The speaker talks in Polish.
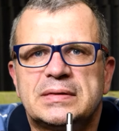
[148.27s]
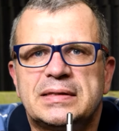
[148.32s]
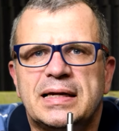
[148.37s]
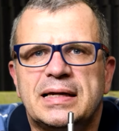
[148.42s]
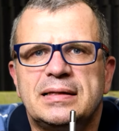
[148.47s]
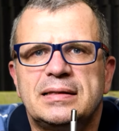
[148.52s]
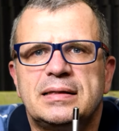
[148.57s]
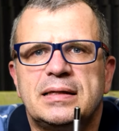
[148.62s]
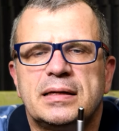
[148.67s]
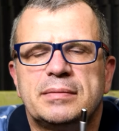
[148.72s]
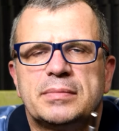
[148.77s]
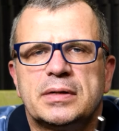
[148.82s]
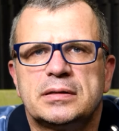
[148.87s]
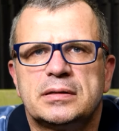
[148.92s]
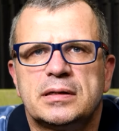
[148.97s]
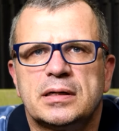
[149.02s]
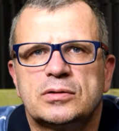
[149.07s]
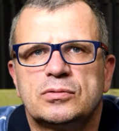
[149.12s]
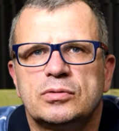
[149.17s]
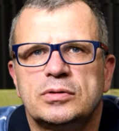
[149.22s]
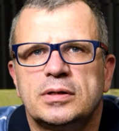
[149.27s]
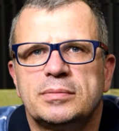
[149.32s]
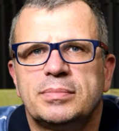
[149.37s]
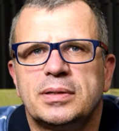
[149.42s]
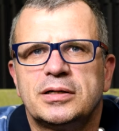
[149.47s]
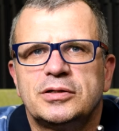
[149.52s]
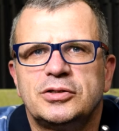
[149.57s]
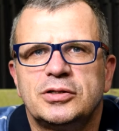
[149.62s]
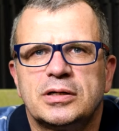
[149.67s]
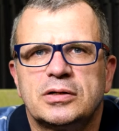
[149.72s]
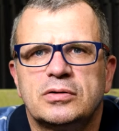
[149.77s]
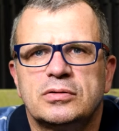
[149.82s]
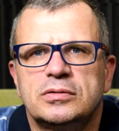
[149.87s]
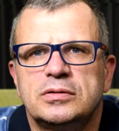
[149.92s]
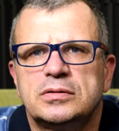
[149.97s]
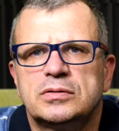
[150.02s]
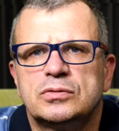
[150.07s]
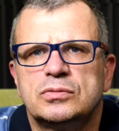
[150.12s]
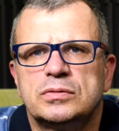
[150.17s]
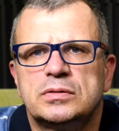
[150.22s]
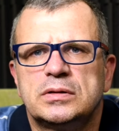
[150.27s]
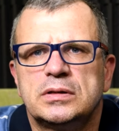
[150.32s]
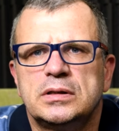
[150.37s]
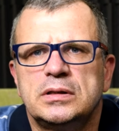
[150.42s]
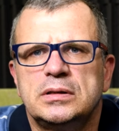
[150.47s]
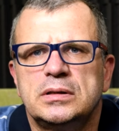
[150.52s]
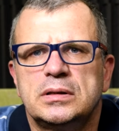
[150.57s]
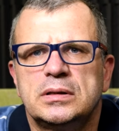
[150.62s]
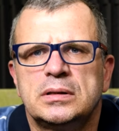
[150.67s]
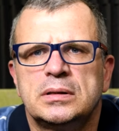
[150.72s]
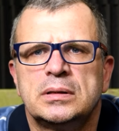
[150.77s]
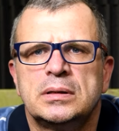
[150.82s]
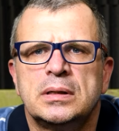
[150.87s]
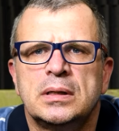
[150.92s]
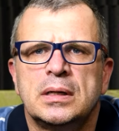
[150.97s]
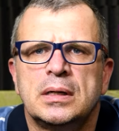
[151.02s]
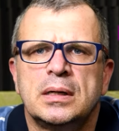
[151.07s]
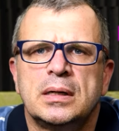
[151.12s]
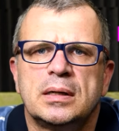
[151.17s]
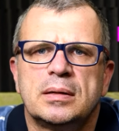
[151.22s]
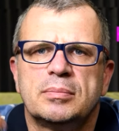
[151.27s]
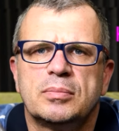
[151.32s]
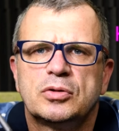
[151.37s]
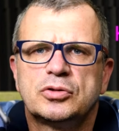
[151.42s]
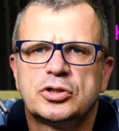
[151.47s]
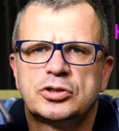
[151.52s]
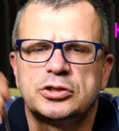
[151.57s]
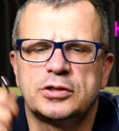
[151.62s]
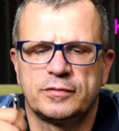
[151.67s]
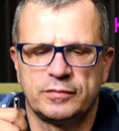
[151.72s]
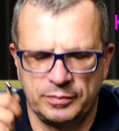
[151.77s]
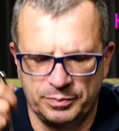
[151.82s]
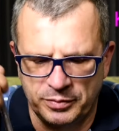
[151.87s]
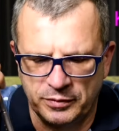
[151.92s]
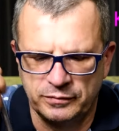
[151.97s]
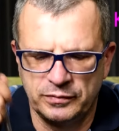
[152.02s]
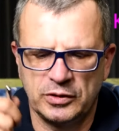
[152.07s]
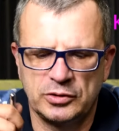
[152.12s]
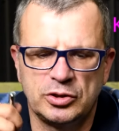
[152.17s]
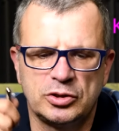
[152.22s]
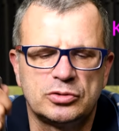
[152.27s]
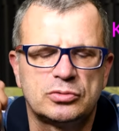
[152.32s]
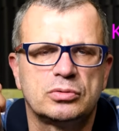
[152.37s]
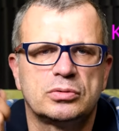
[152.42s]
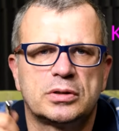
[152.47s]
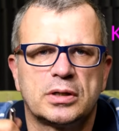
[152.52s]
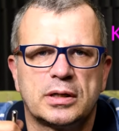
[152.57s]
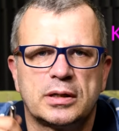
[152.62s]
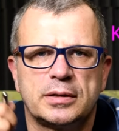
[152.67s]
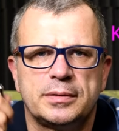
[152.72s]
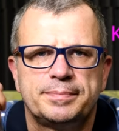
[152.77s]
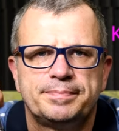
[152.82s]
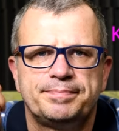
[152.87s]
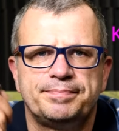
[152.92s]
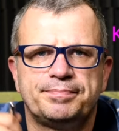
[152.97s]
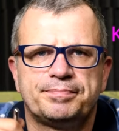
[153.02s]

ten temat traktuję bardziej jako dyskusyjny. Możesz się wypowiedzieć tutaj